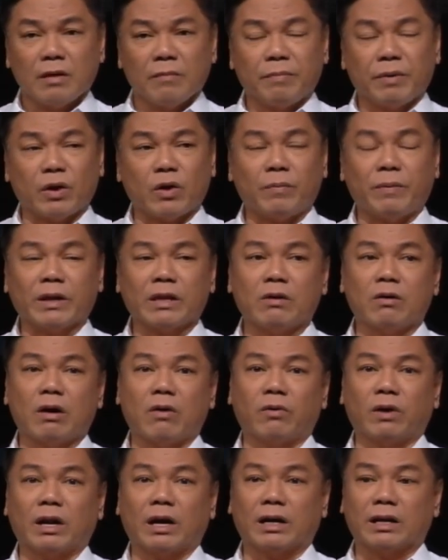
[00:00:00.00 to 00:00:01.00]
Pero pag
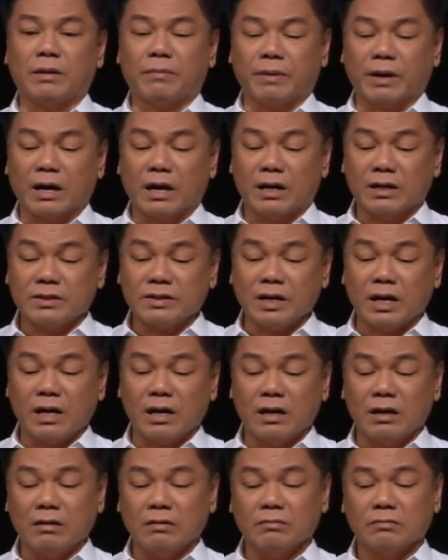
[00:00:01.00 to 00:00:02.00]
nawawalan ka ng pag-asa,
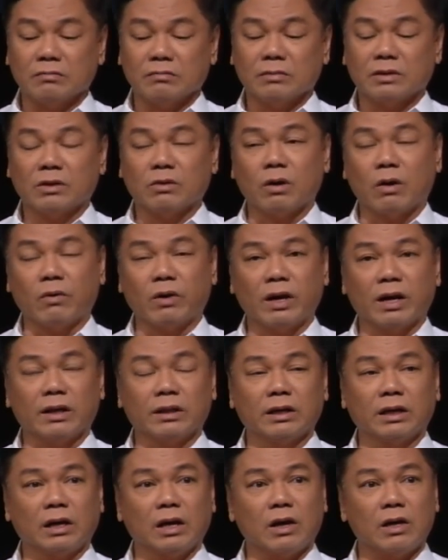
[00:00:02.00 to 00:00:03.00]
nawawalan ka
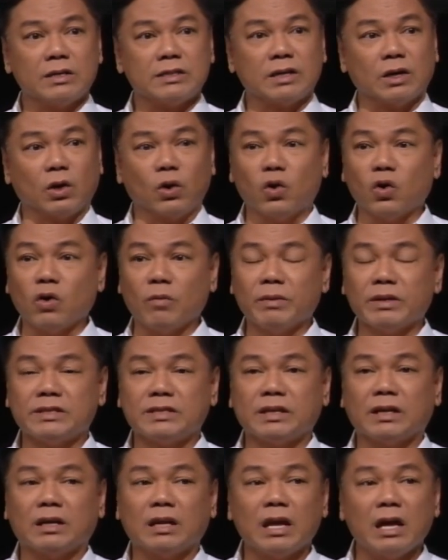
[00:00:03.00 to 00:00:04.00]
ng lakas ng loob at
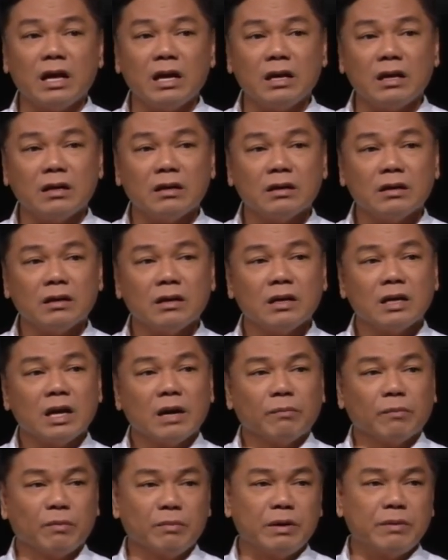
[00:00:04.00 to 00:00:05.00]
sigla,
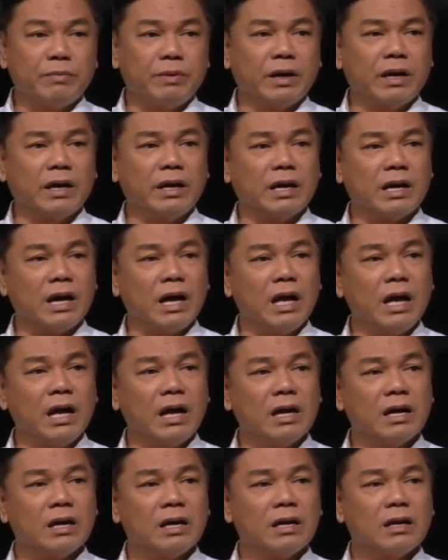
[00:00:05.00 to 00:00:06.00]
bumibigay
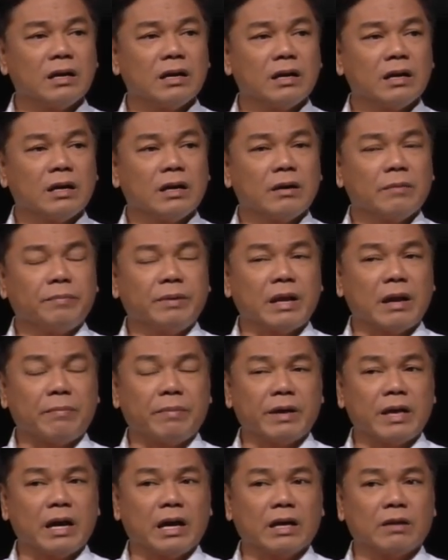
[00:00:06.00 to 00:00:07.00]
ka,
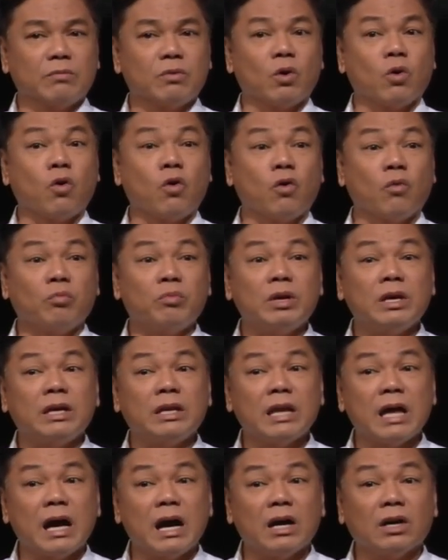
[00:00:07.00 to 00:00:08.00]
pinapayagan mong
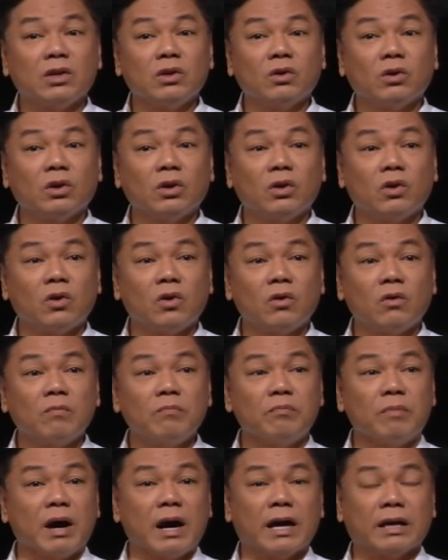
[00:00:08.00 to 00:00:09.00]
humina ang iyong loob,
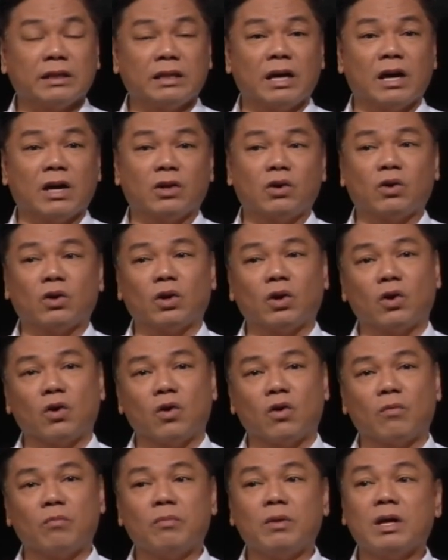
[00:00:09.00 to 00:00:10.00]
mahati ang iyong
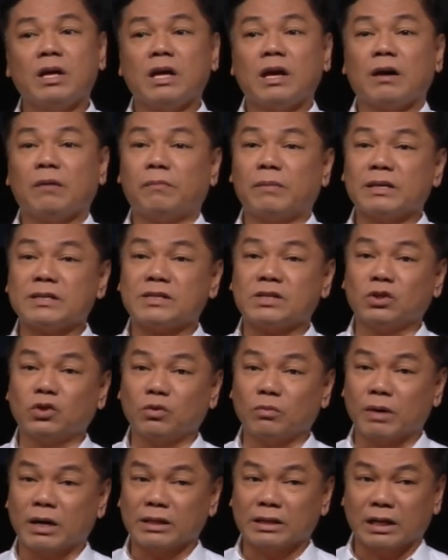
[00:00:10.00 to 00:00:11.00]
loob, mas
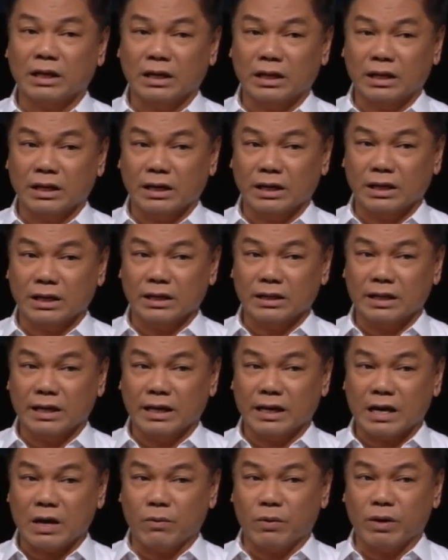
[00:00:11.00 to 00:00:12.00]
dumadali na
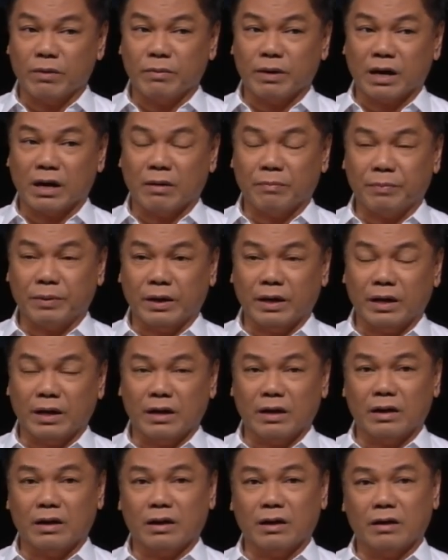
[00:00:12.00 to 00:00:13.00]
ikaw ay magapi
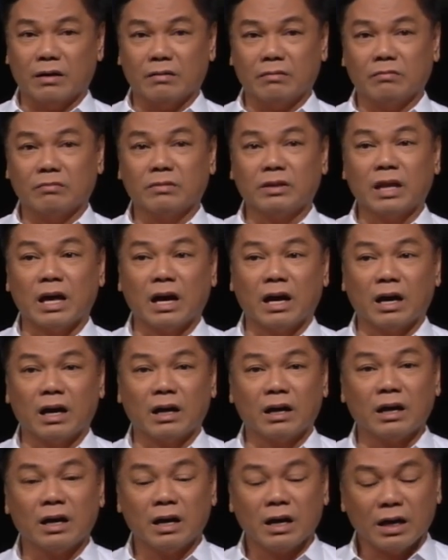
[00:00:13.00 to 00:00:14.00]
ng
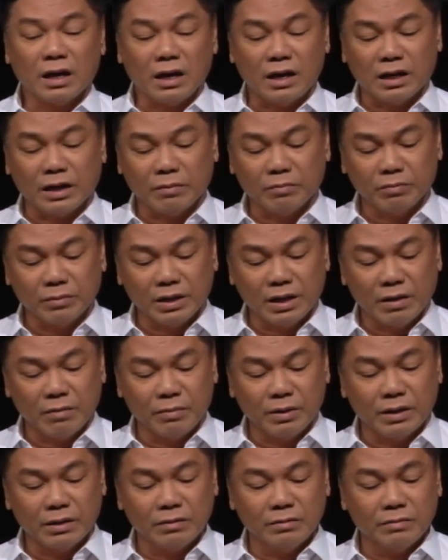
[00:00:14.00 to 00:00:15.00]

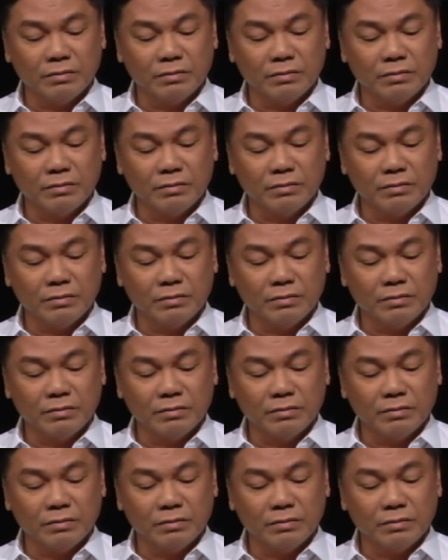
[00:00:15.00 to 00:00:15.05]
karamdaman.